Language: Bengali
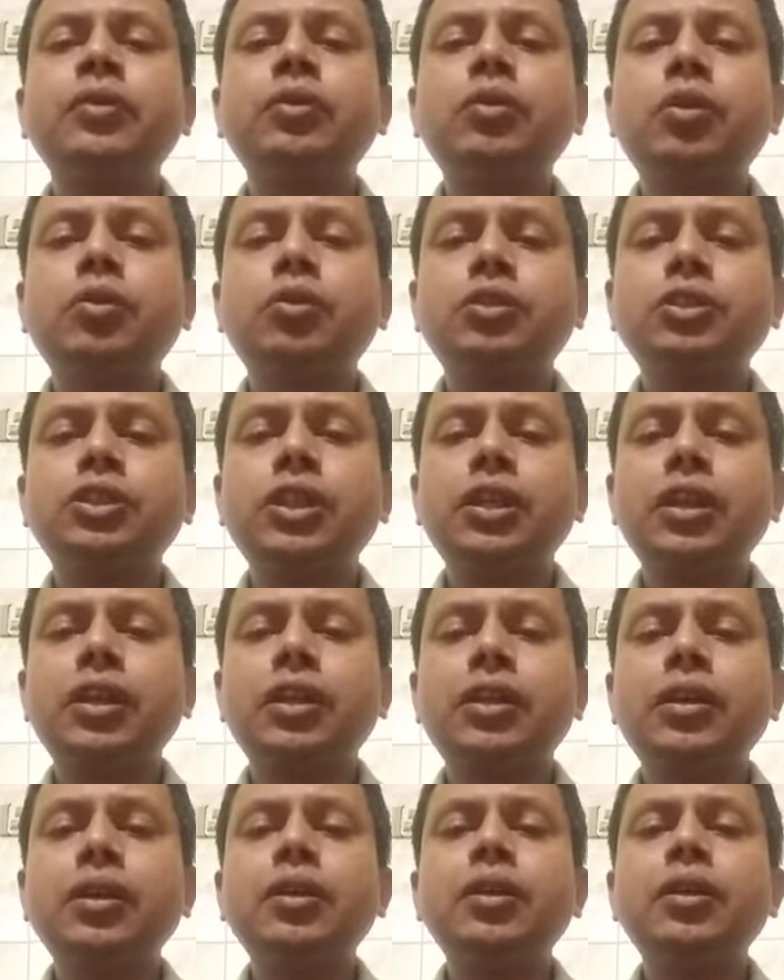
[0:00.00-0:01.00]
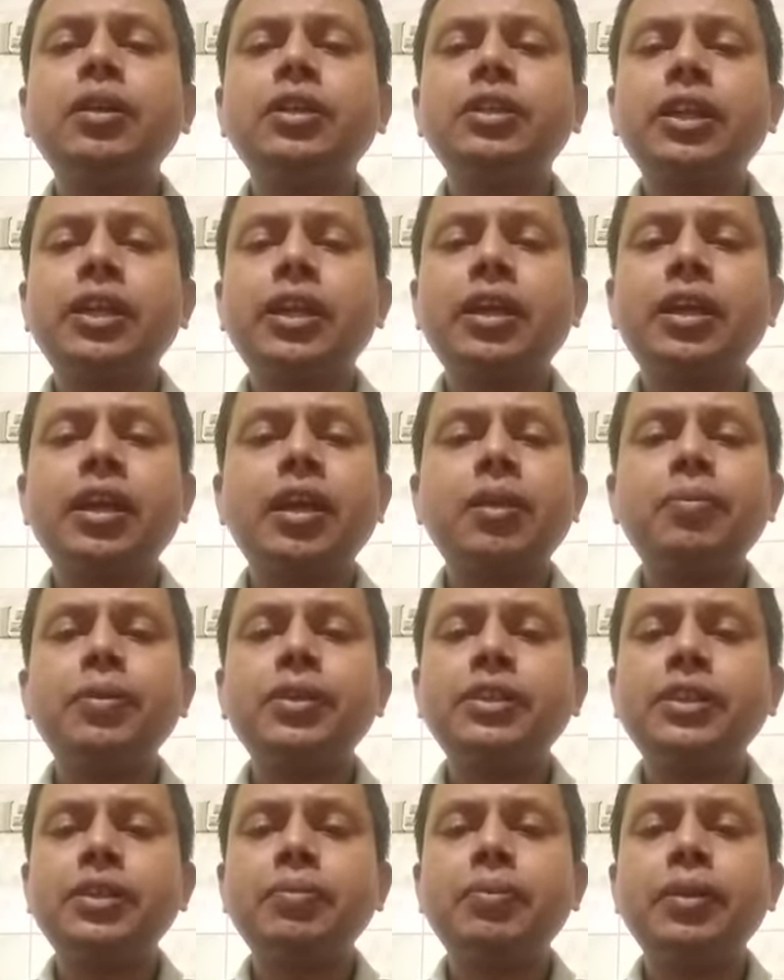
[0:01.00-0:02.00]
তখন সেটাকে সেখানে আর
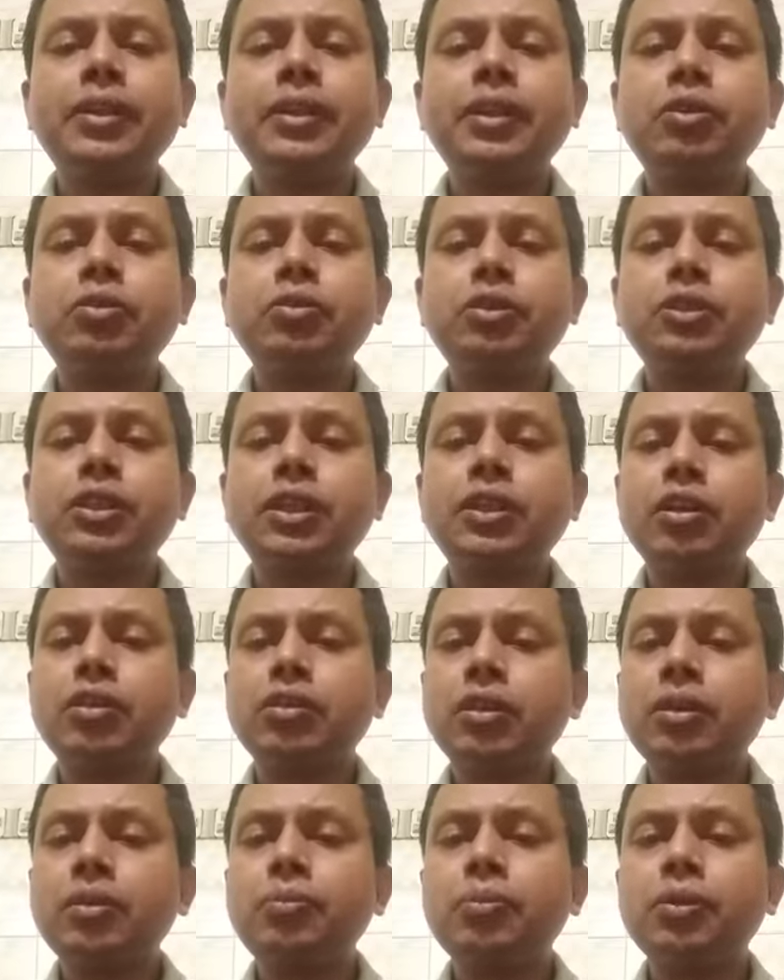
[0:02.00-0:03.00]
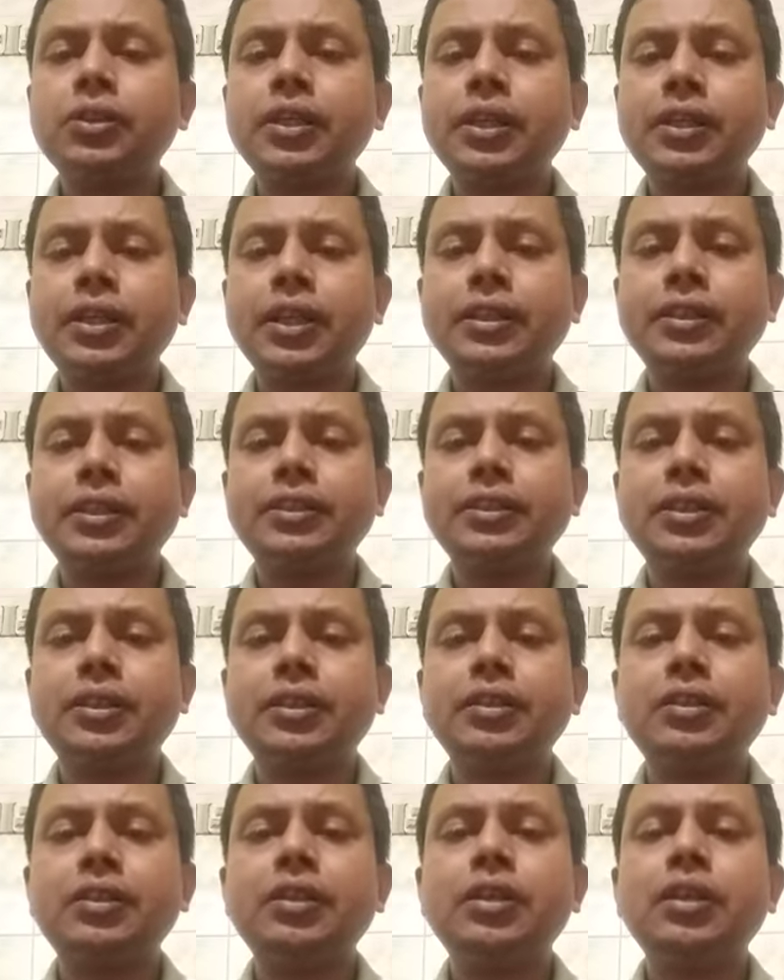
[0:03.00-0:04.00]
বেশি ব্যক্তিগত স্বাধীনতা বজায় থাকতেছে
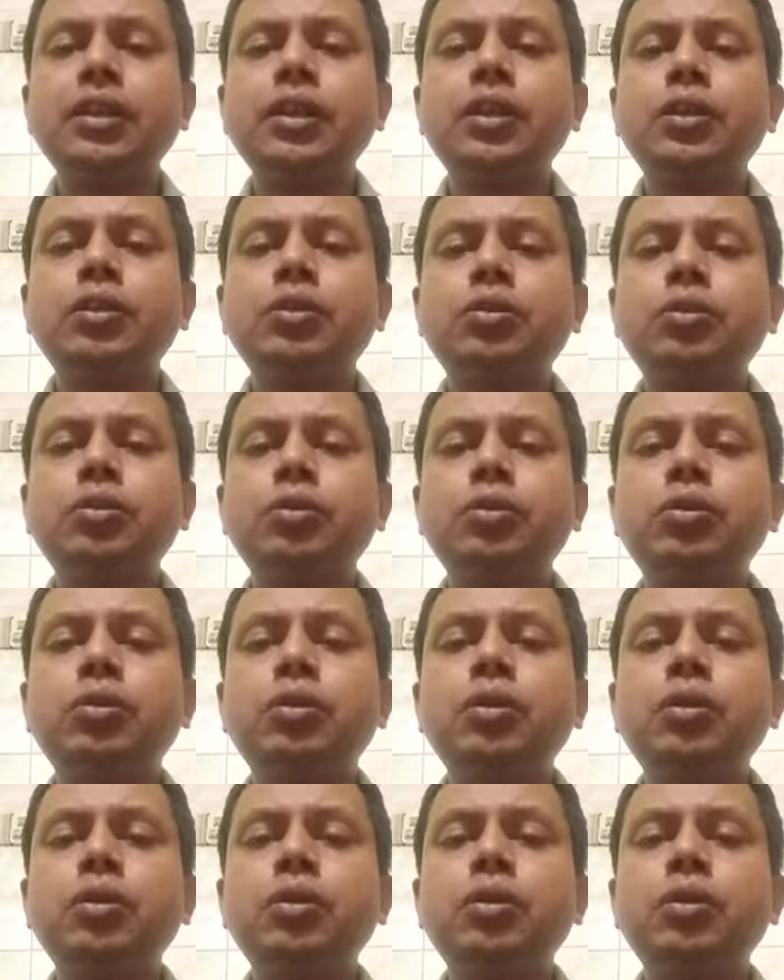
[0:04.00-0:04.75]
না তো